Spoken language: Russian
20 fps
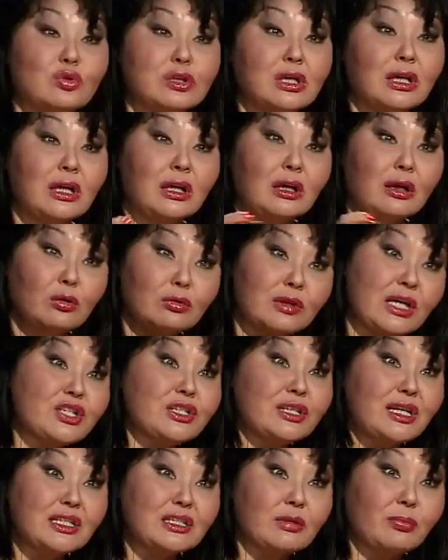Угу. То есть Луна
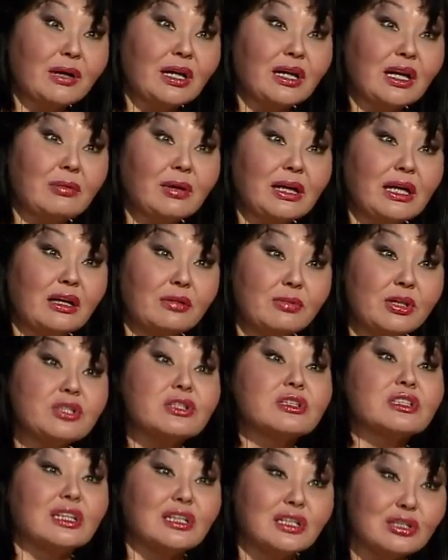считается программа
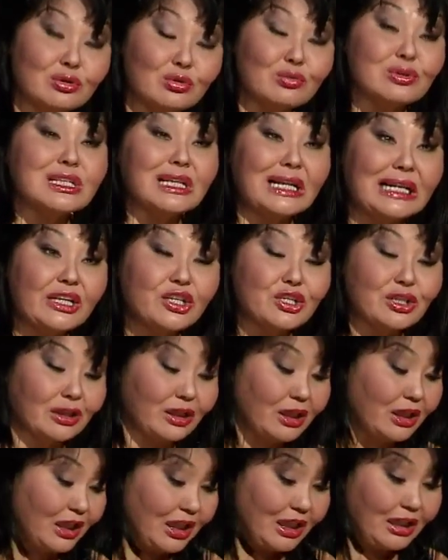кармическая, а Солнце угу. личное.
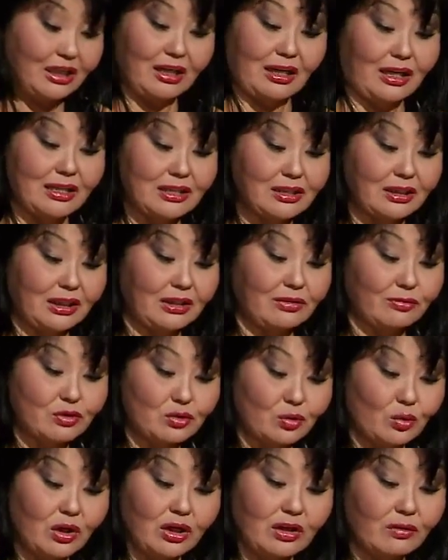И как раз-таки в
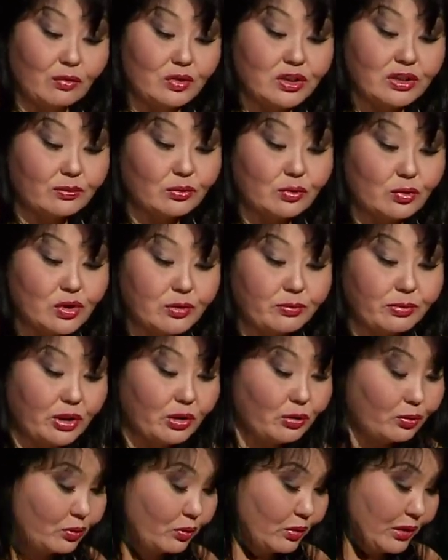48 тоже
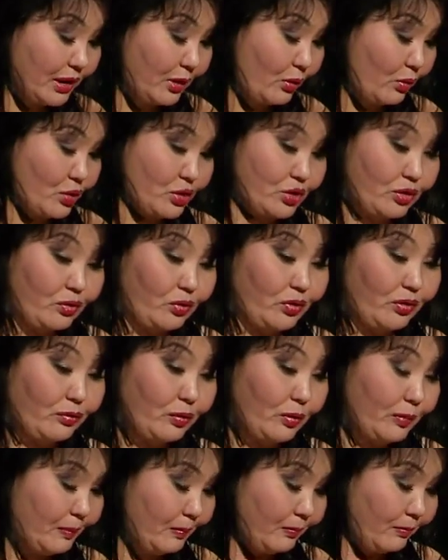период хороший у него
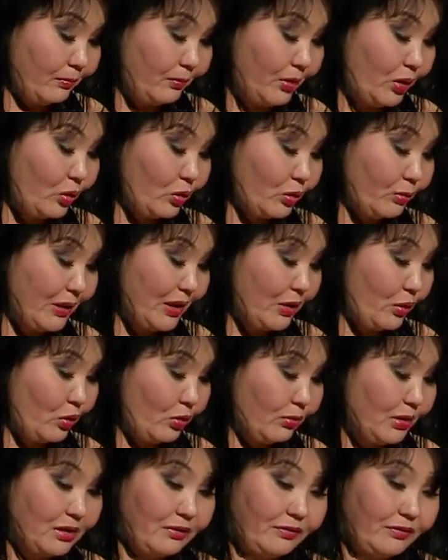период подъема